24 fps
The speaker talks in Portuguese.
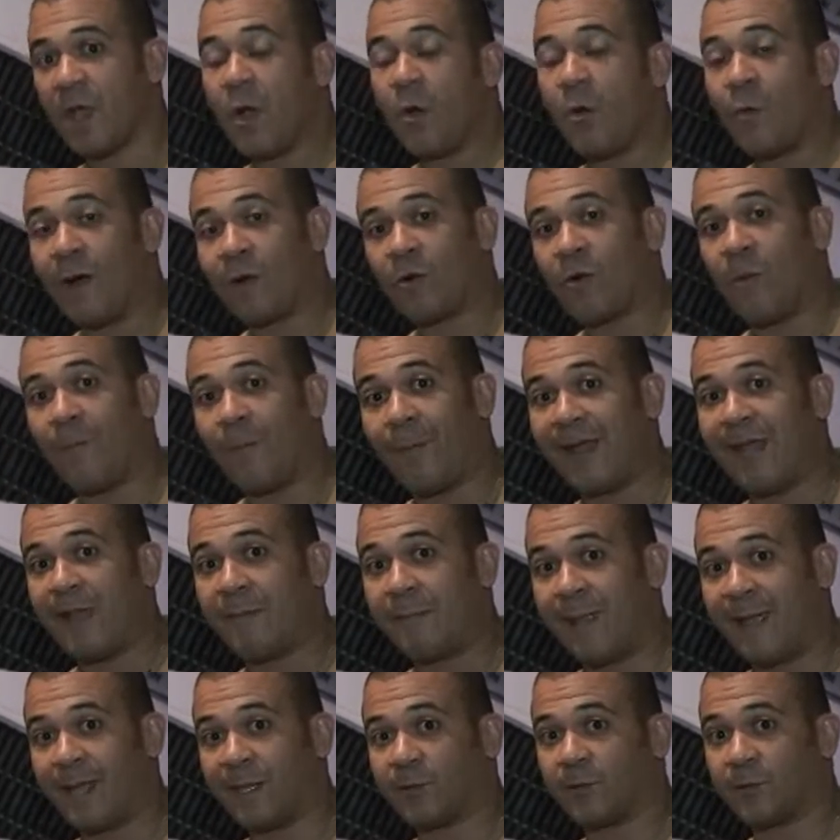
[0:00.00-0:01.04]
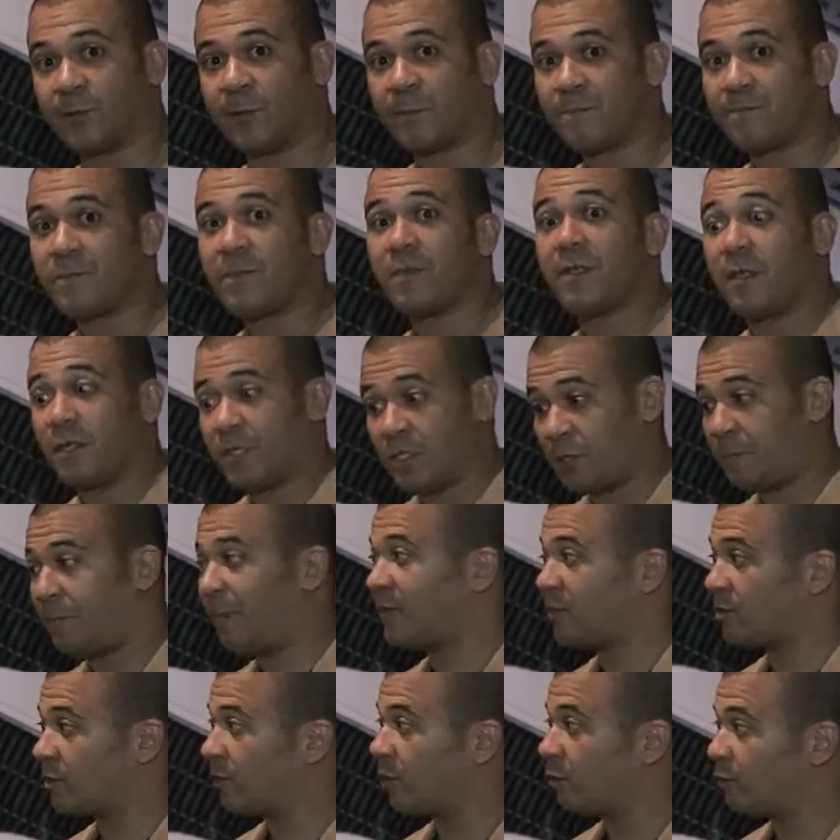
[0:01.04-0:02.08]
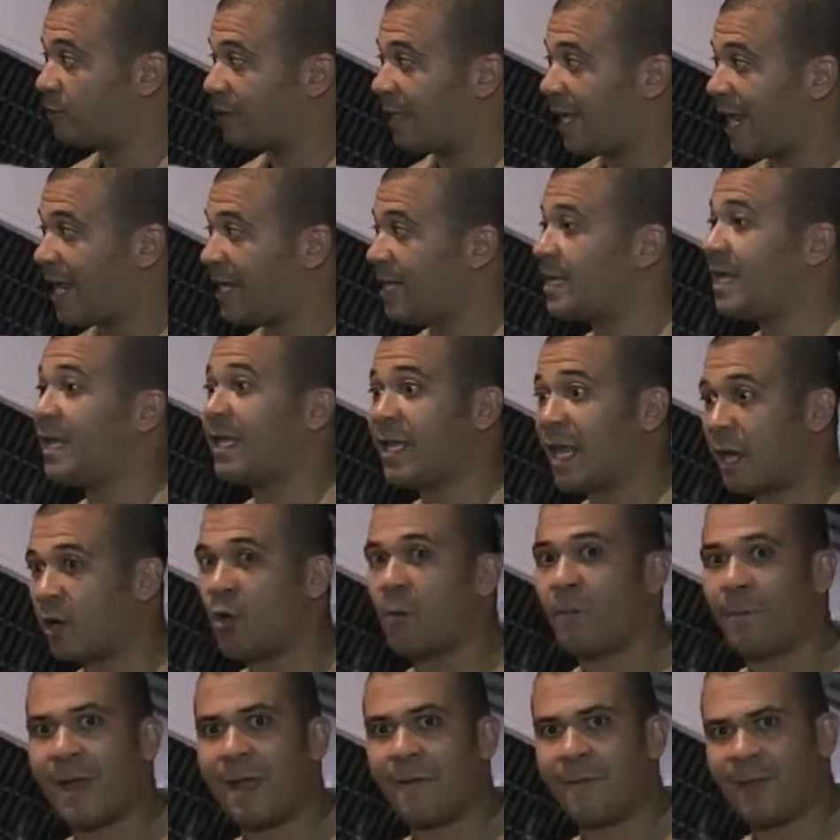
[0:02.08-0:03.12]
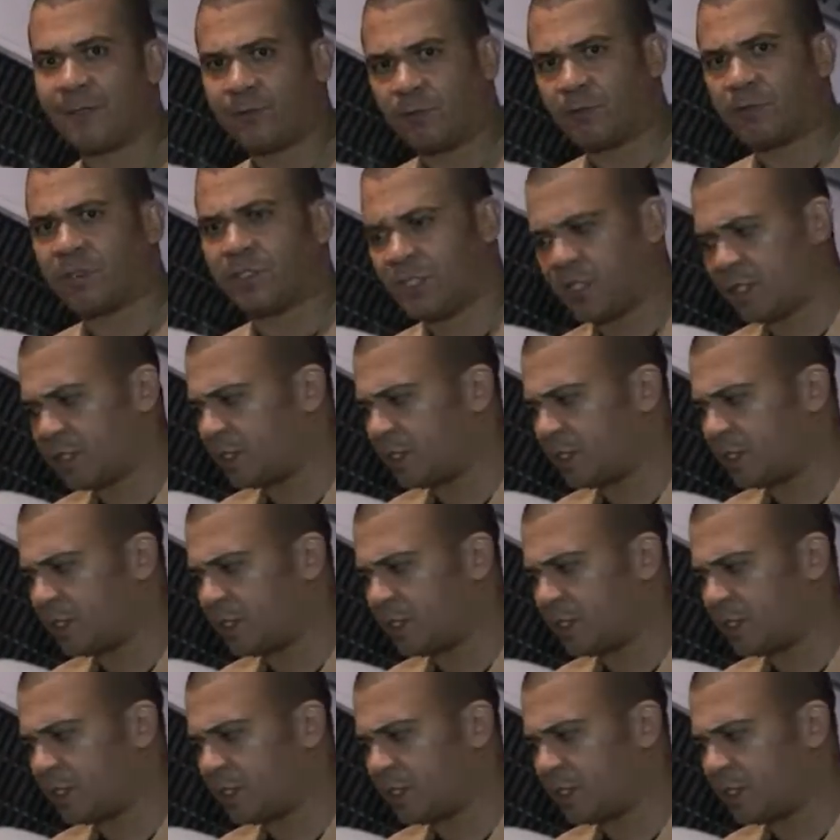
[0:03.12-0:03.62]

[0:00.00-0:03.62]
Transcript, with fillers: um acompanhamento de personal trainer e acompanhamento de,